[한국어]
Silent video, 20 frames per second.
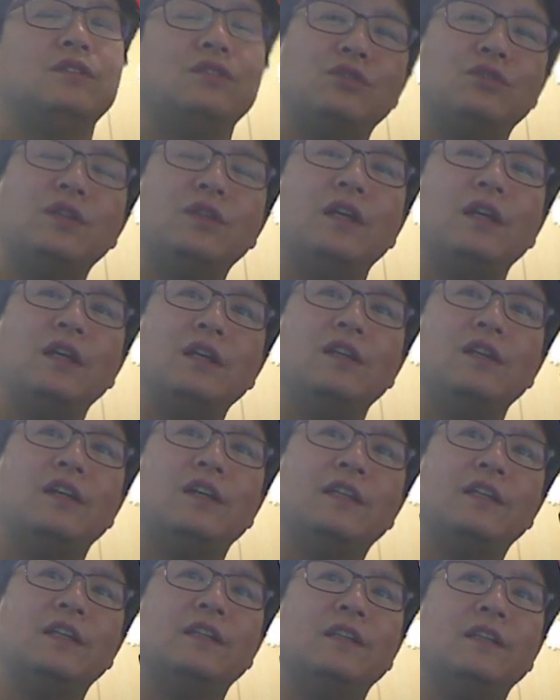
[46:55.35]

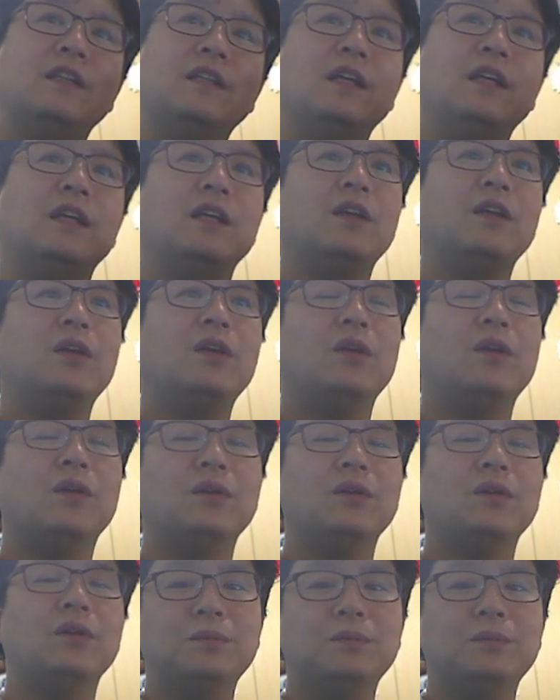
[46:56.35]
취해야 되는데,
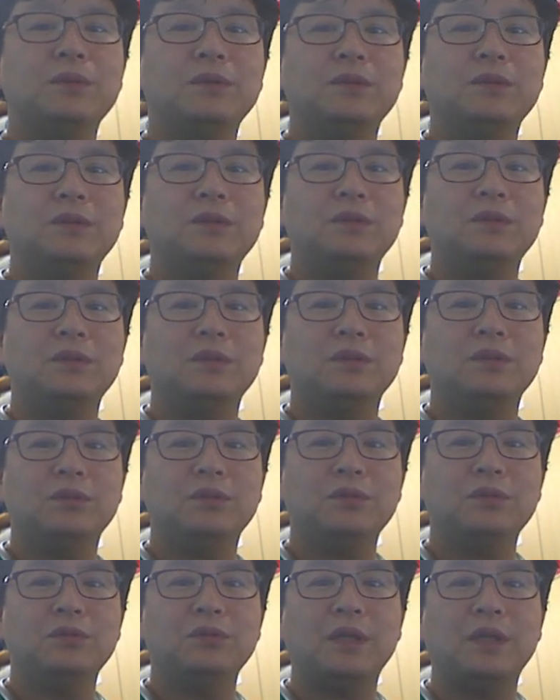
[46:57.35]
어떤 분들은
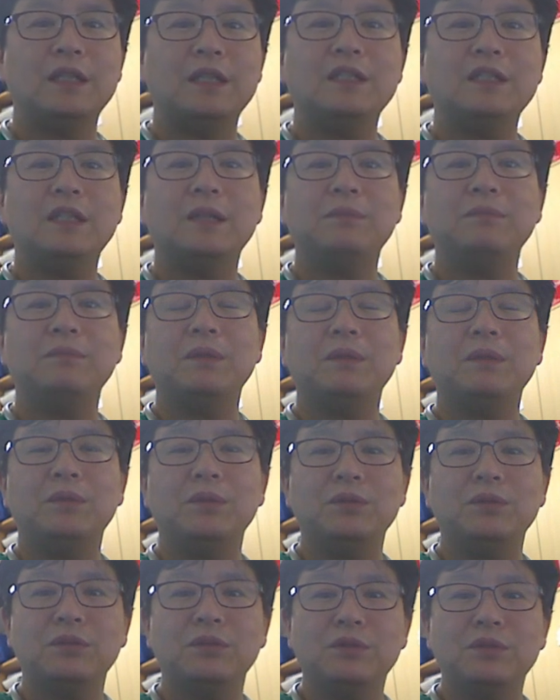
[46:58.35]
소주 한 잔만
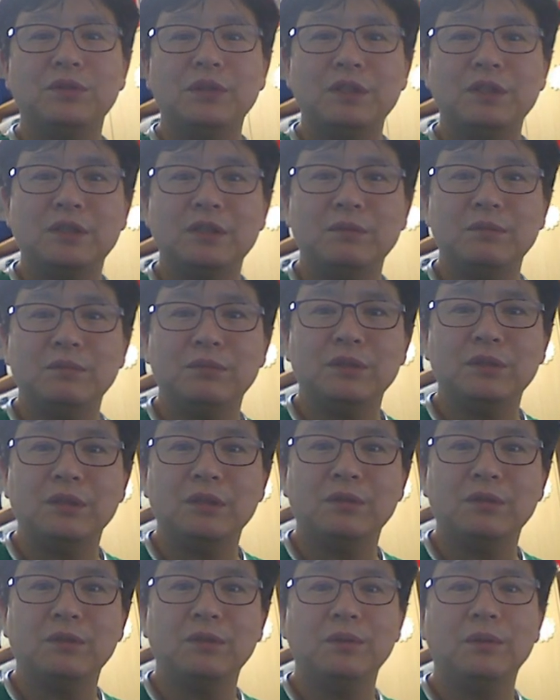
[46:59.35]
먹어도 취하시는 분이
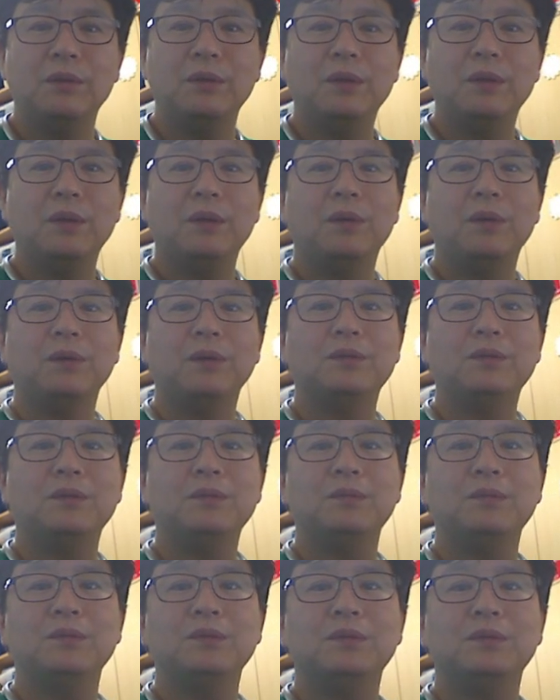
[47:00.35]
있고,
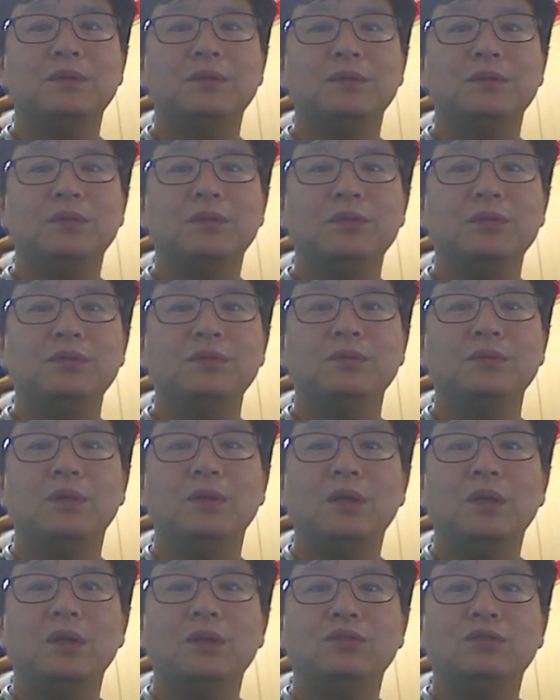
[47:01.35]
어떤 분들은 소주
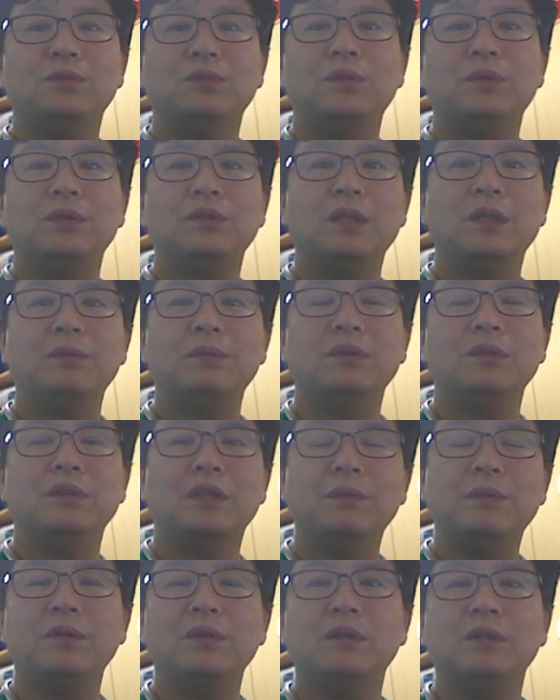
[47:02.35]
2병, 3병,
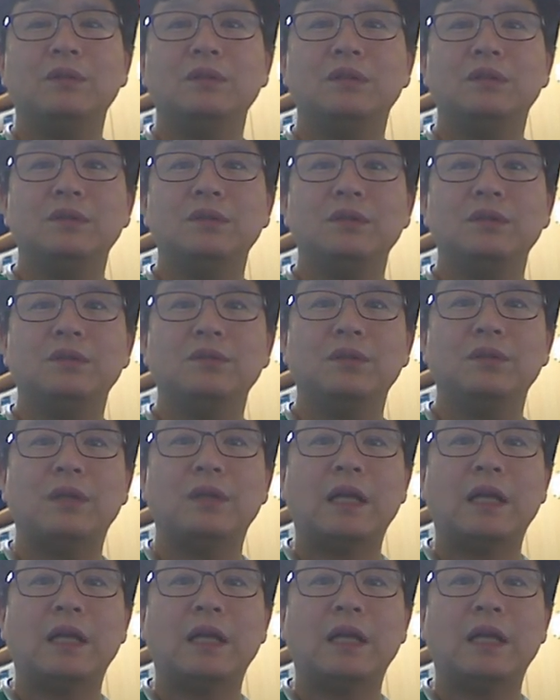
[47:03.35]
4병을 드셔도